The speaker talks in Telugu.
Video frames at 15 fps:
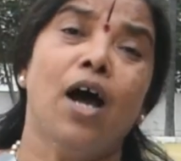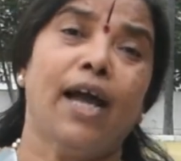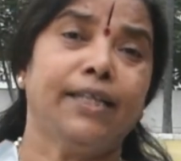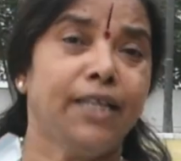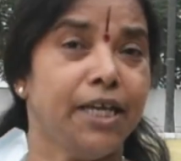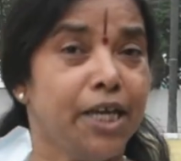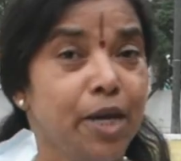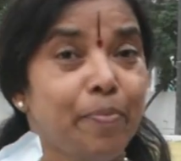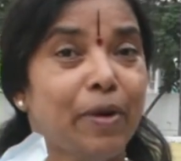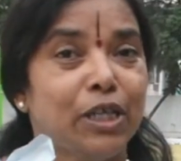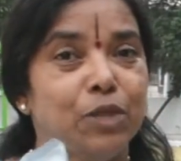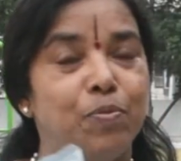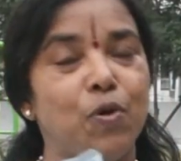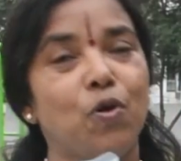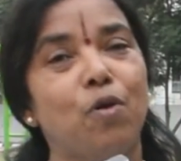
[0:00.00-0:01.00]
అయితే ఈ
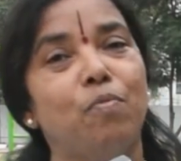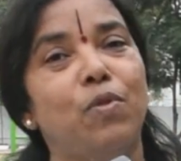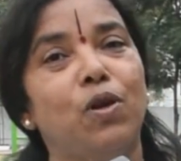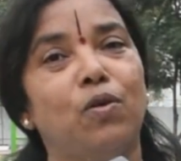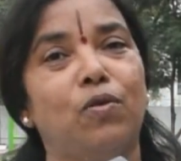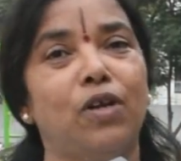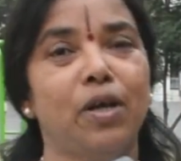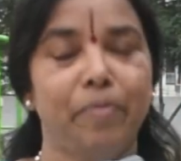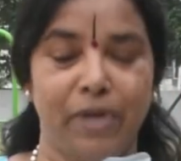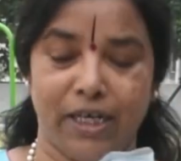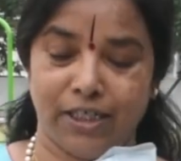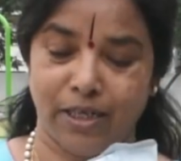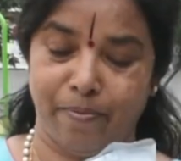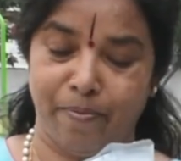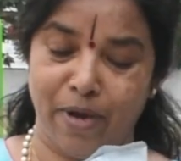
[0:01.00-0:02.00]
పసుపు కొమ్ములు కూడా
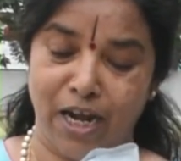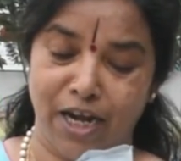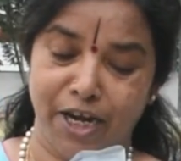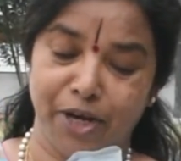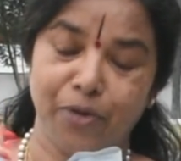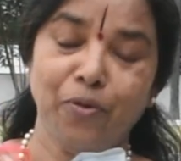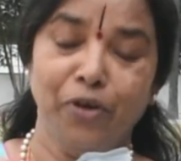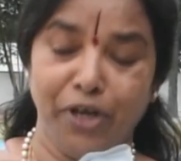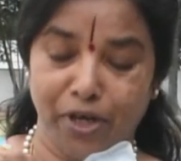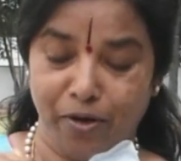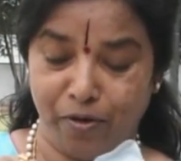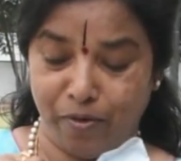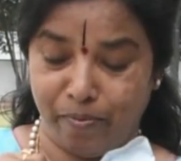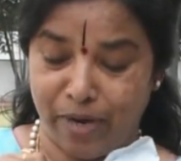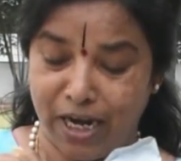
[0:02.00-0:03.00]
మీకు చెప్పాలి నేను
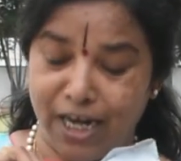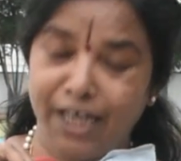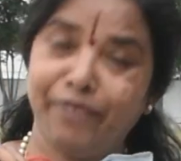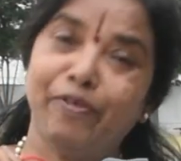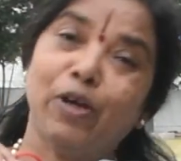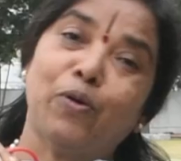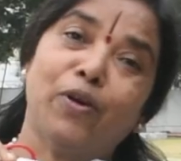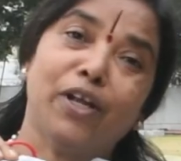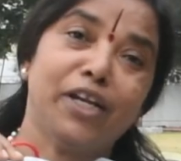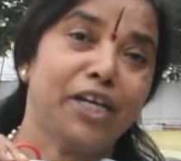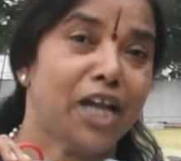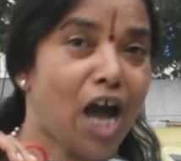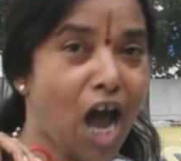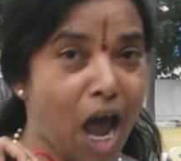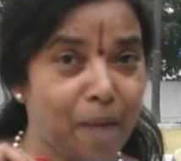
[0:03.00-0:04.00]
నేను మళ్ళీ ఇవి కూడా
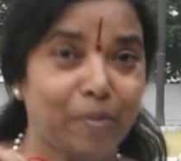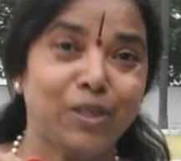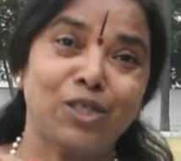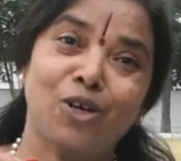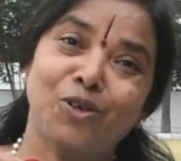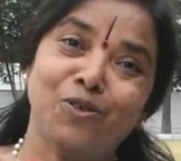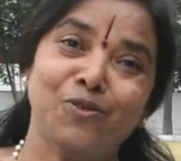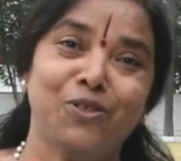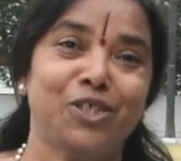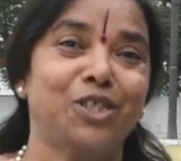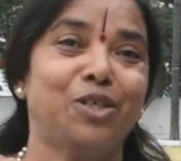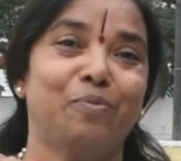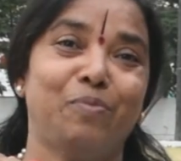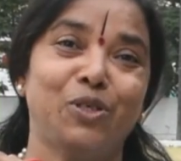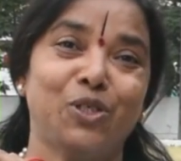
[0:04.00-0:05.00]
నేను అమెజాన్ నుంచే
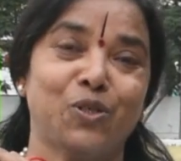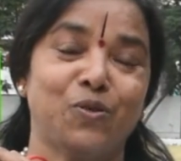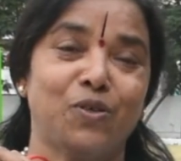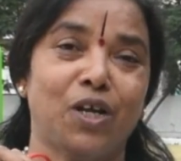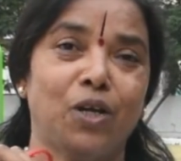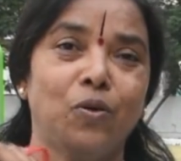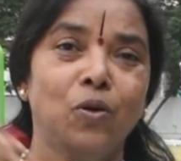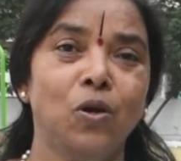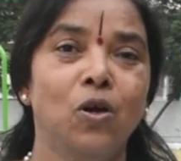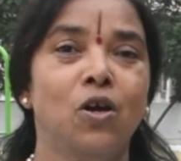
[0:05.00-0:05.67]
తెప్పించుకున్నాను